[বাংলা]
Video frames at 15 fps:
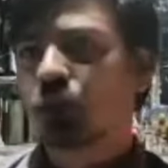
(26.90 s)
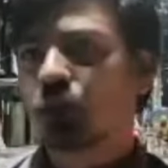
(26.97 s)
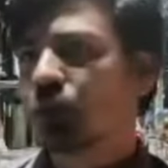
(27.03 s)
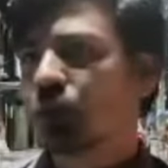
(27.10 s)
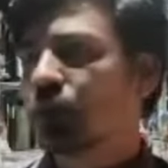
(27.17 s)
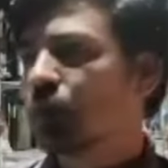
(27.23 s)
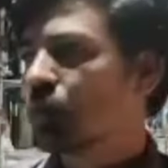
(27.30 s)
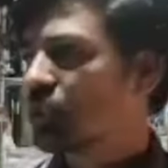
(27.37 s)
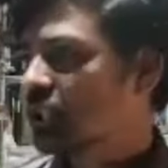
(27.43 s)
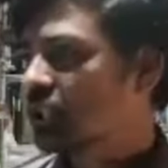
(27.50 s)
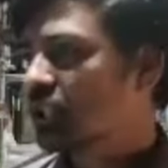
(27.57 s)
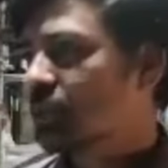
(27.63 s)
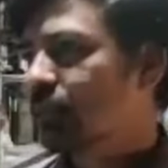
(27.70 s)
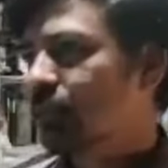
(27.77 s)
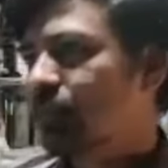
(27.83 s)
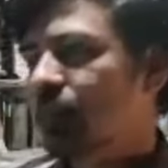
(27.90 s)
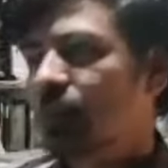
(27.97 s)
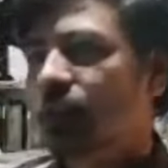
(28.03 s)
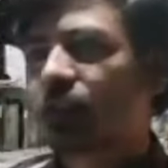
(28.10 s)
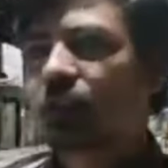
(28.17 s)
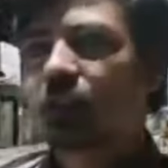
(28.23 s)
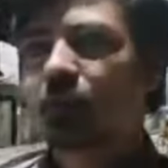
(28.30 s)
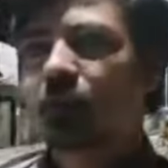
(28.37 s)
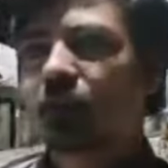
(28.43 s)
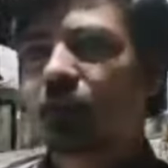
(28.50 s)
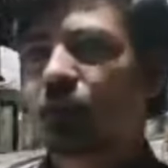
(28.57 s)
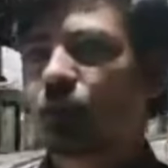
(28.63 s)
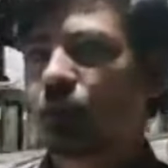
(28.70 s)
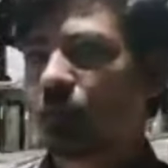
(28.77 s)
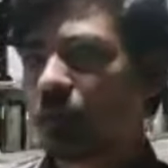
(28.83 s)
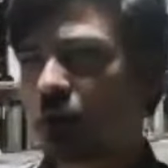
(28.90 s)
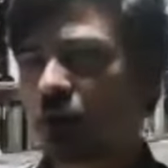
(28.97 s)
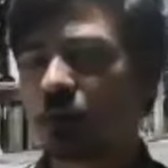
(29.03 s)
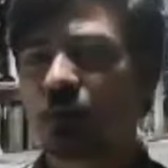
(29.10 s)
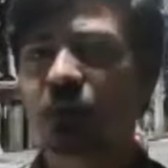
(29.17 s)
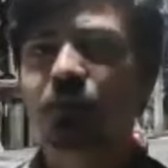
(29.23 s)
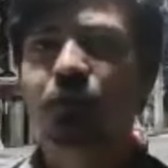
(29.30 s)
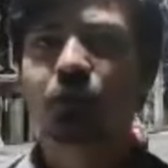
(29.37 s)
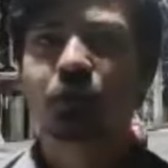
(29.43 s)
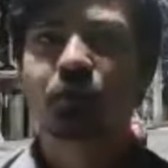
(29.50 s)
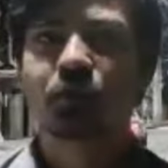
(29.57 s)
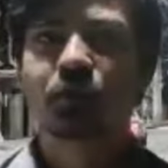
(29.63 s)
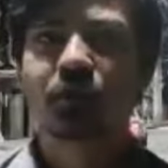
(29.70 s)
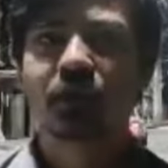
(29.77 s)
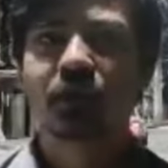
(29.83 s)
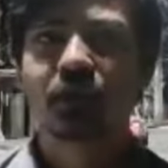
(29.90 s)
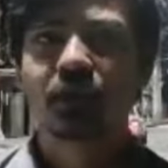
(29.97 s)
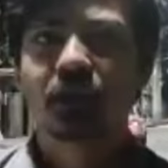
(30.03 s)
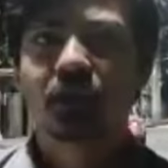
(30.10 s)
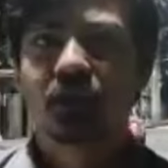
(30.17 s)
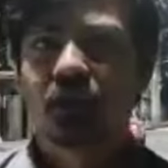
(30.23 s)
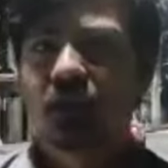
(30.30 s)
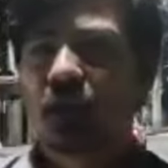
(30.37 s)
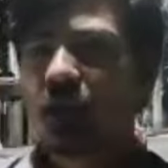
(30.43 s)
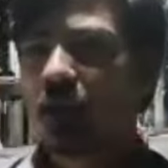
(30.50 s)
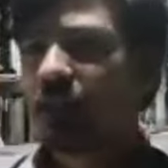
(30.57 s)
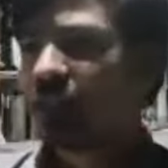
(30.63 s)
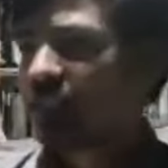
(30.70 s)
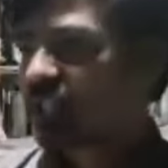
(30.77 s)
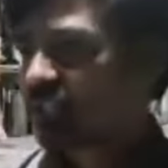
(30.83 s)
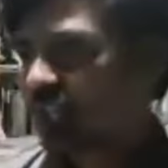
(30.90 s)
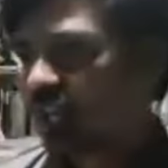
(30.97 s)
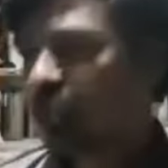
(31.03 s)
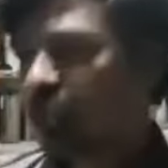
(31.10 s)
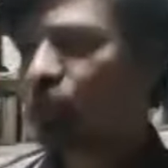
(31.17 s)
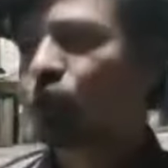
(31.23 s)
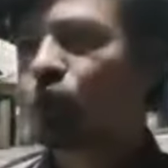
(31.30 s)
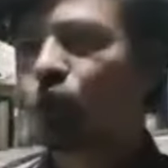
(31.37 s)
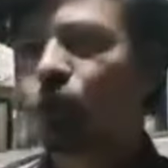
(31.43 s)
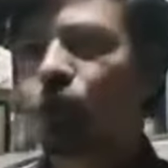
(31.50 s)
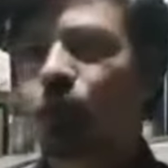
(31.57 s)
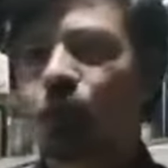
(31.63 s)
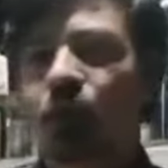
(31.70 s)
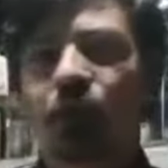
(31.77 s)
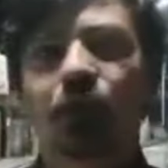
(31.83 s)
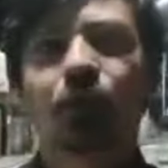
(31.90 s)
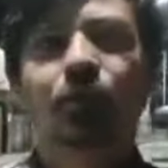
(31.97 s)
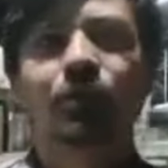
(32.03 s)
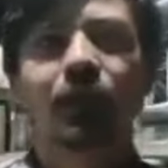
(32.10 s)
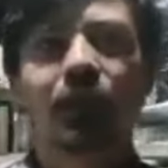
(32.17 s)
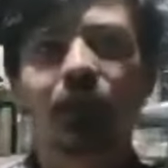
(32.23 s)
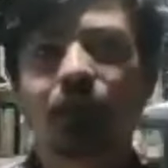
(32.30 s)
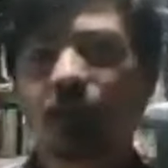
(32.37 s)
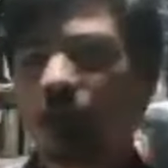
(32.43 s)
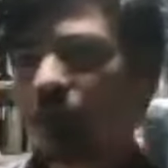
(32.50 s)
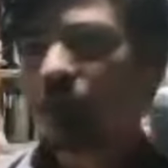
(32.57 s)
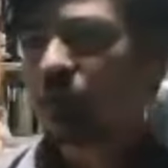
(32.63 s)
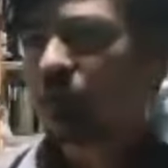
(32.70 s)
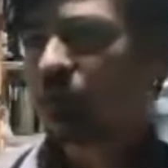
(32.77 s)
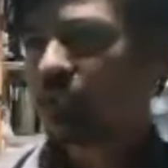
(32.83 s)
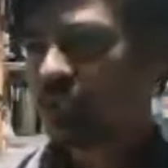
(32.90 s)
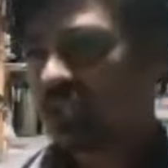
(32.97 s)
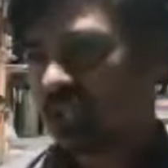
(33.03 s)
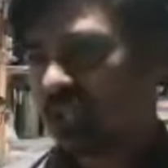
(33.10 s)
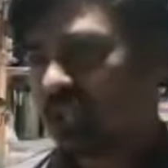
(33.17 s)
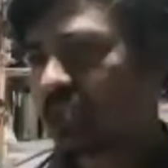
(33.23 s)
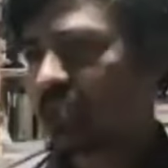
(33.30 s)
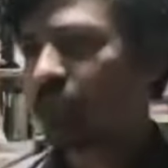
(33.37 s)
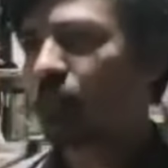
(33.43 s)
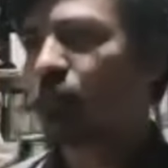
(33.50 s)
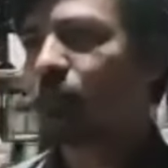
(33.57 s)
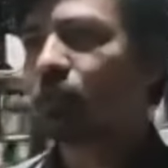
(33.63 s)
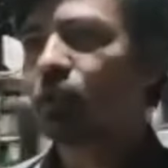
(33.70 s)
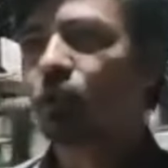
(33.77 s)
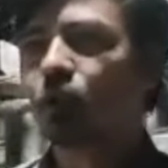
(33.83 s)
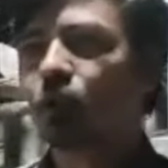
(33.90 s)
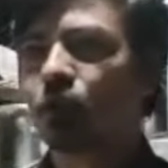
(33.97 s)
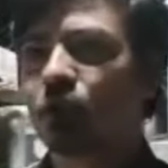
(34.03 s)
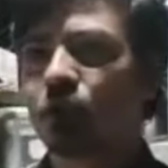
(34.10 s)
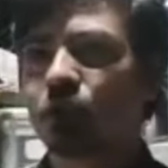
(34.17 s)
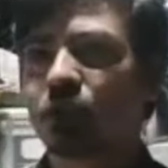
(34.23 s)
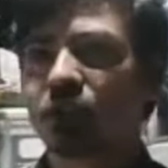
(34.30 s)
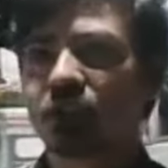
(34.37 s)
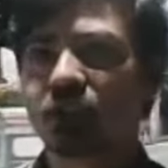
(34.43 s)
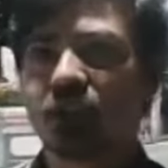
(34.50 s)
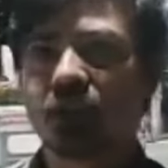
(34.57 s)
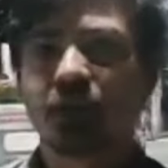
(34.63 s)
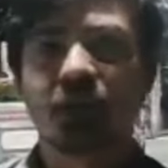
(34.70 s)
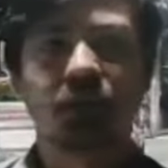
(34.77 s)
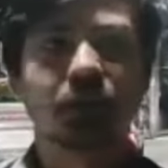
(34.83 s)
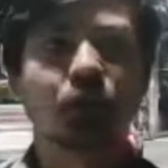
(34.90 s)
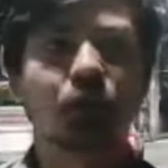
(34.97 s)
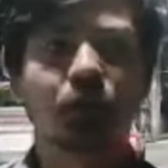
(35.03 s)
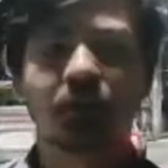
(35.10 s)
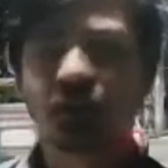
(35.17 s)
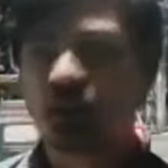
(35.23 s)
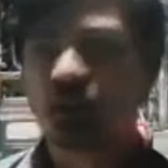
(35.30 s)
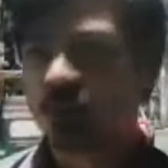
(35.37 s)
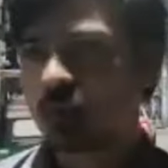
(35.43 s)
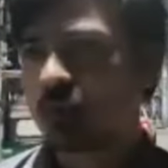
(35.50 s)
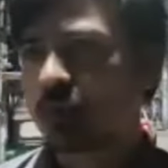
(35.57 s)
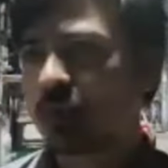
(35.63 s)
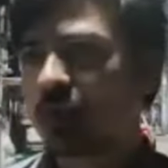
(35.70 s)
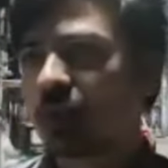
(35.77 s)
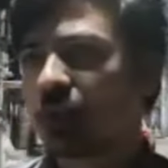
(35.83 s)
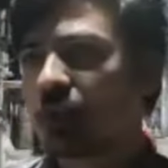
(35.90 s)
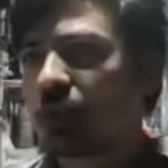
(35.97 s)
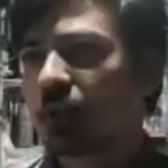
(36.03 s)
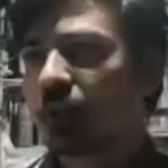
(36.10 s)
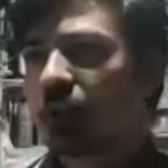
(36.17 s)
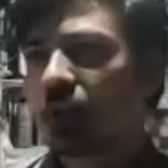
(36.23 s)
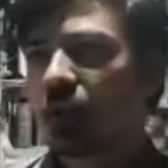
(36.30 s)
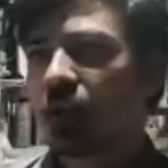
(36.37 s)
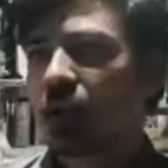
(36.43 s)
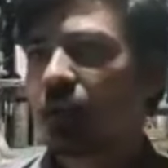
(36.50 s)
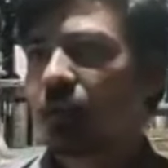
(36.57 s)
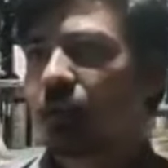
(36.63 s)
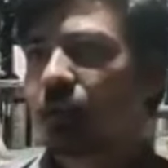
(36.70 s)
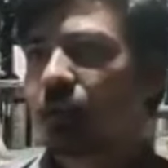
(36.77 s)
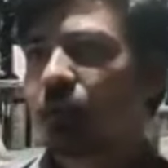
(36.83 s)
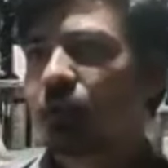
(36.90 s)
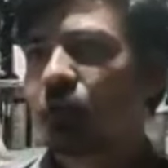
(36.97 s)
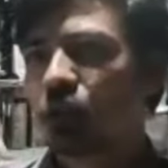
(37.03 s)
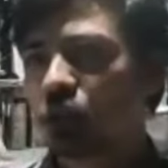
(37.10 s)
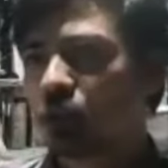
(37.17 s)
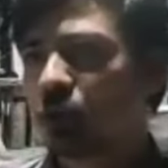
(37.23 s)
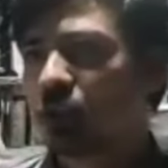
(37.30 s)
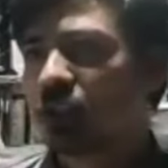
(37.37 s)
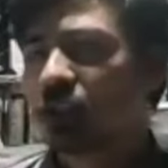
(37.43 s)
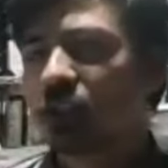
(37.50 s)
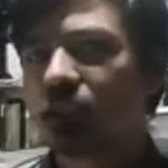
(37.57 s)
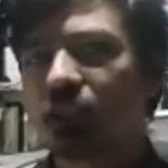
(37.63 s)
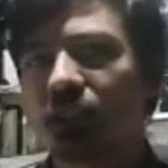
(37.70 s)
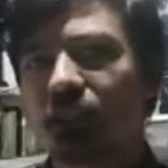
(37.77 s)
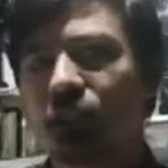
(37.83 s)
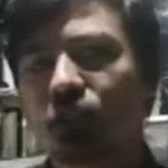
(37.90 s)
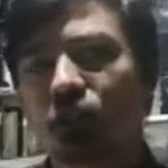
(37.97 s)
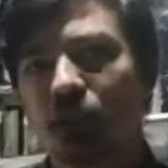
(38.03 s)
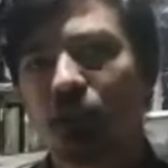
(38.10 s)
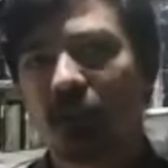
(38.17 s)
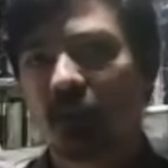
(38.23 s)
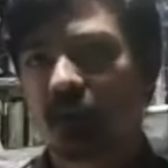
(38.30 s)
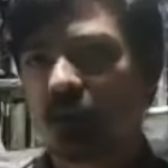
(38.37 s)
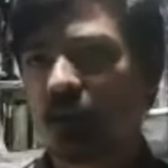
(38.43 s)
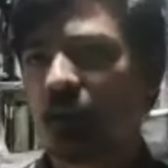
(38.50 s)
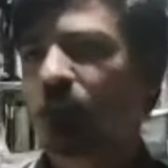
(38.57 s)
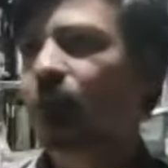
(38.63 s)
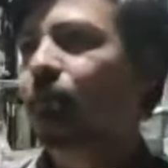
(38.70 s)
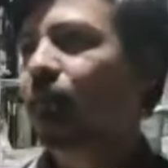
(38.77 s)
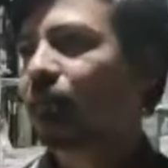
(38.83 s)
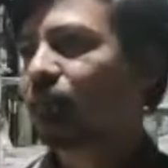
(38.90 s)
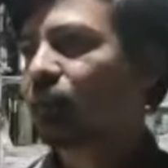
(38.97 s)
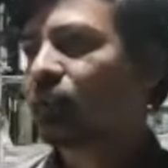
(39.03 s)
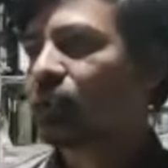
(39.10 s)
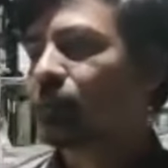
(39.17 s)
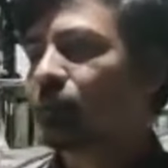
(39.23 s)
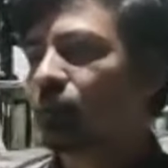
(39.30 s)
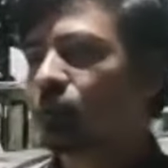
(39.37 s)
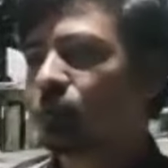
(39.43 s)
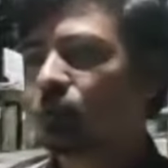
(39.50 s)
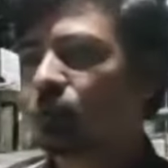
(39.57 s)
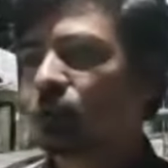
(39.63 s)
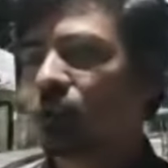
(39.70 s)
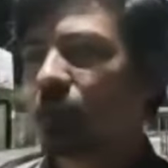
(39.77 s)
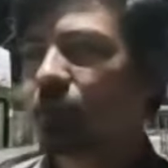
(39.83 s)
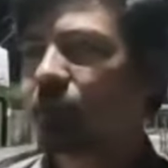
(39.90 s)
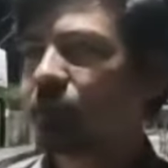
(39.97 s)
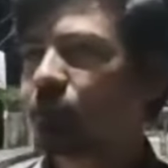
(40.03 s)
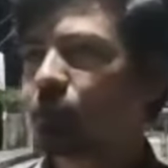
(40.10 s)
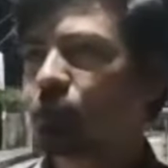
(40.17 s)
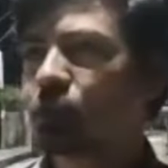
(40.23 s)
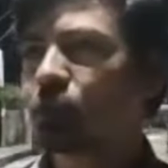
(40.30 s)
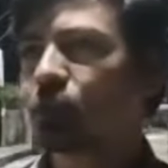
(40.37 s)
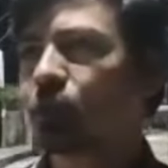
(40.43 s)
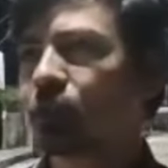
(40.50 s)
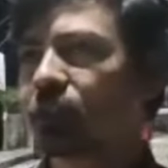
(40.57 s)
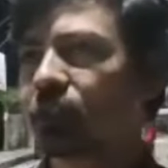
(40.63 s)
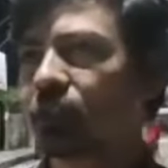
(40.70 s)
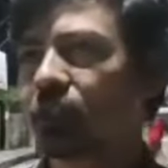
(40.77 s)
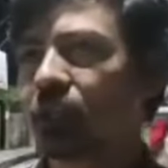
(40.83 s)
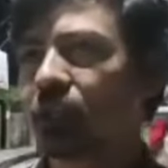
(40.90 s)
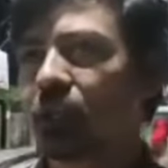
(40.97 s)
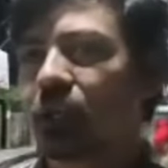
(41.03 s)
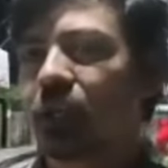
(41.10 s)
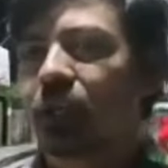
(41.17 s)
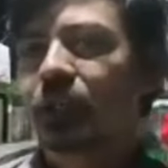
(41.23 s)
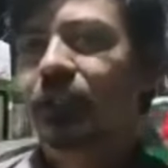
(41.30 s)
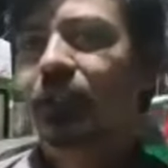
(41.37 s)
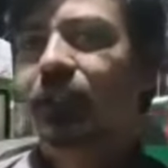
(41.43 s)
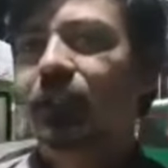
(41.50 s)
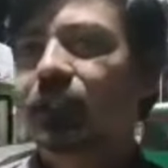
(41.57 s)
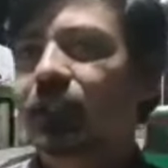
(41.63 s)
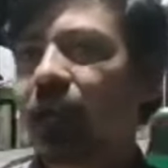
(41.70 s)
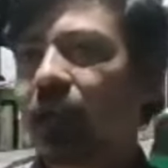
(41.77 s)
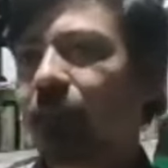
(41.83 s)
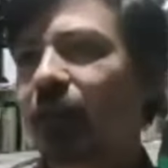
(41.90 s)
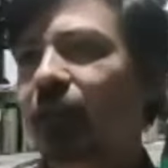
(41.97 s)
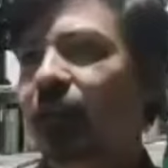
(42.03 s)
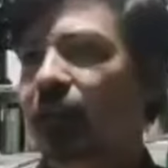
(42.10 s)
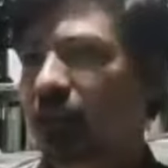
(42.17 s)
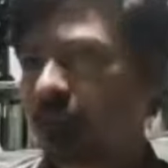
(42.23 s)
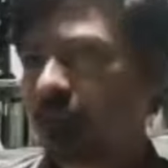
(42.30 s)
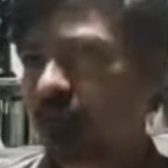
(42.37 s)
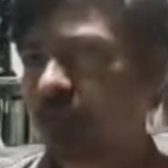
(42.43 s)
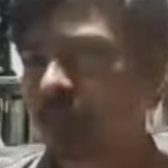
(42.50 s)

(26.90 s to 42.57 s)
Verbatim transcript: ঘটনা ঘটেছে সাংবাদিক কর্মী গণমাধ্যমিক কর্মী উপরে আমাদের সিলেট সহ অন্যান্য যারা বিভিন্ন ডিস্ট্রিক্টে যে মর্মান্তিক ঘটনা ঘটেছে আমার গণমাধ্যম কর্মী নিহত হয়েছেন তাদের সবার আত্মার মাকফেরাত কামনা করছি আপনি যে প্রশ্নটি করেছেন যে এটা দায়বার কে নেবে